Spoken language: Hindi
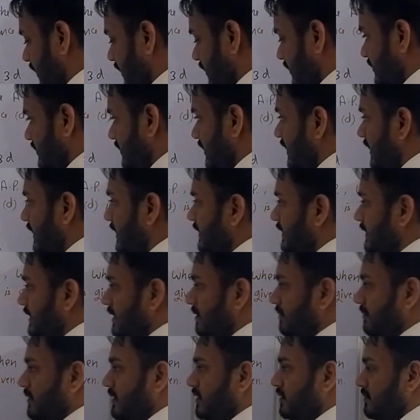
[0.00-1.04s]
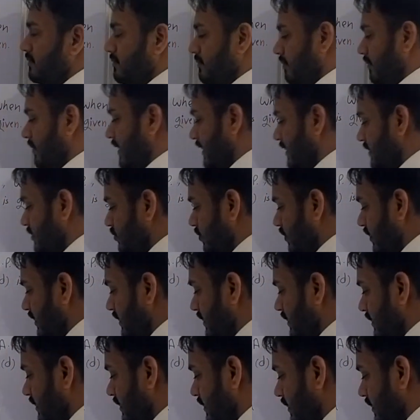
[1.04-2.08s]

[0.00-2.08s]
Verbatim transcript: दैट इज़ ए कितना है अपना माइनस वन